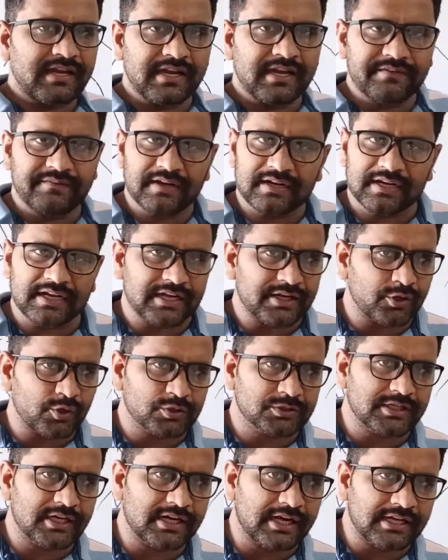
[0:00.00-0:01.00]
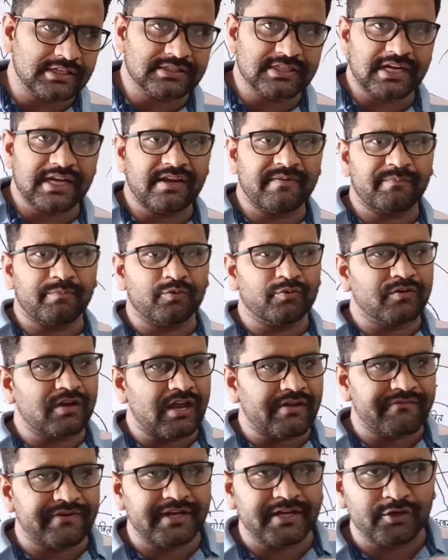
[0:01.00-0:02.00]
के लेवल का क्वेश्चन आ जाए
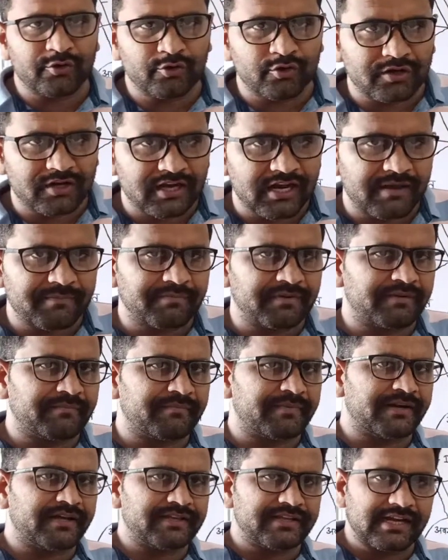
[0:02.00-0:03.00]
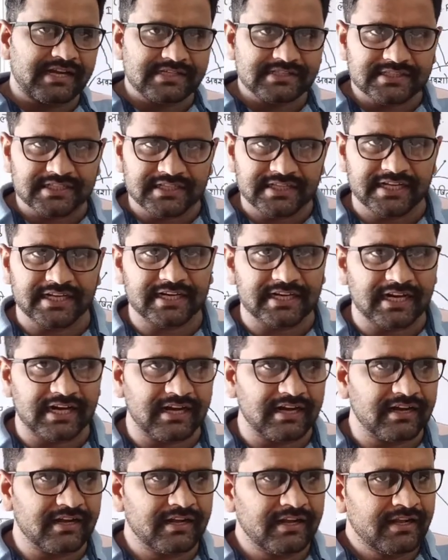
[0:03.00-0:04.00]
पूरा वीडियो अगर आपने बड़े ध्यान से
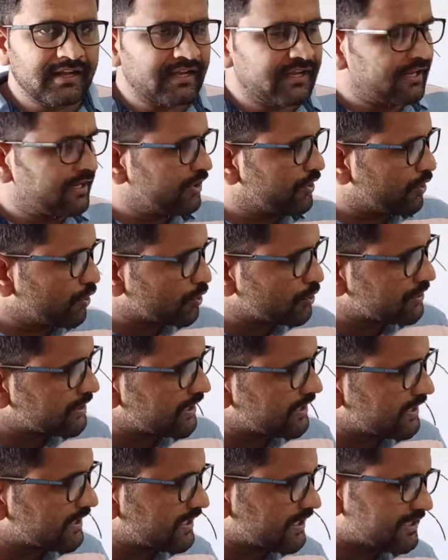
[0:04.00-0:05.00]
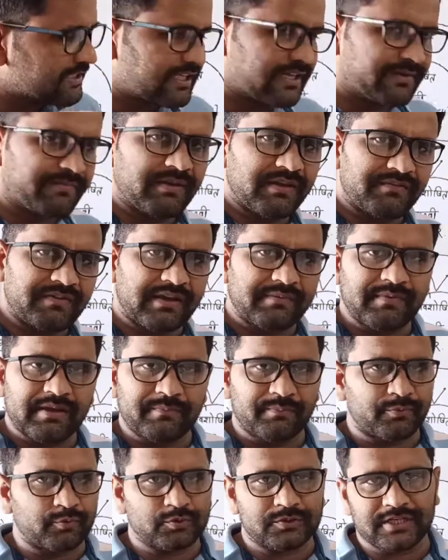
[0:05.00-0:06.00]
देखा क्वेश्चन किसी भी वे
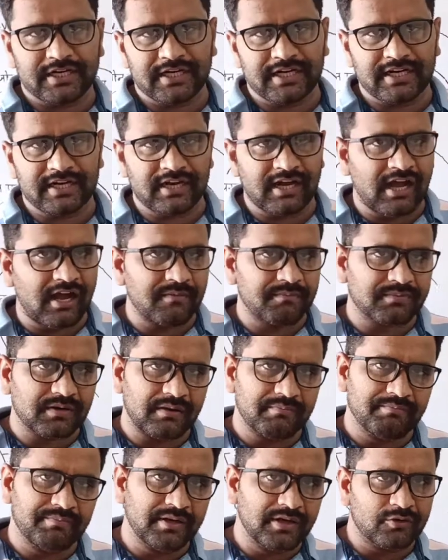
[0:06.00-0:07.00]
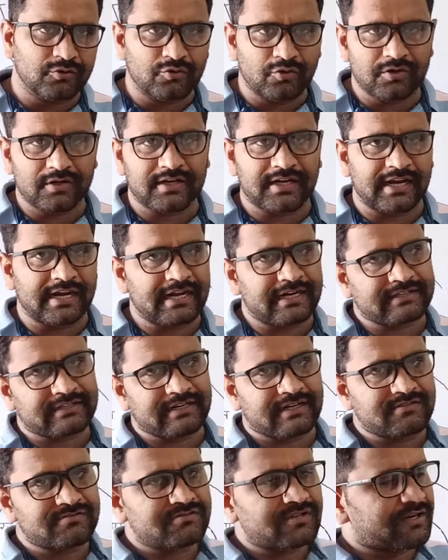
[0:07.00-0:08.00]
में पूछे आपका बिल्कुल करेक्ट
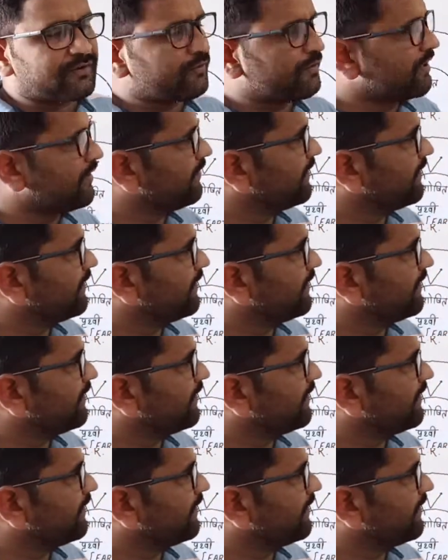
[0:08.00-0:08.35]
आंसर होने